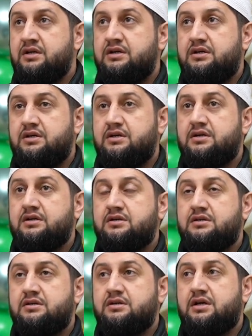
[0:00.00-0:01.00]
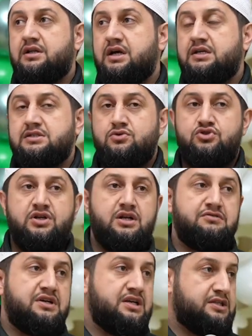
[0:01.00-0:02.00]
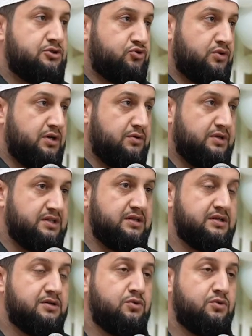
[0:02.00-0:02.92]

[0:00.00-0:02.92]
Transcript: А, Аллах Аззаваджалла в аяте что говорит?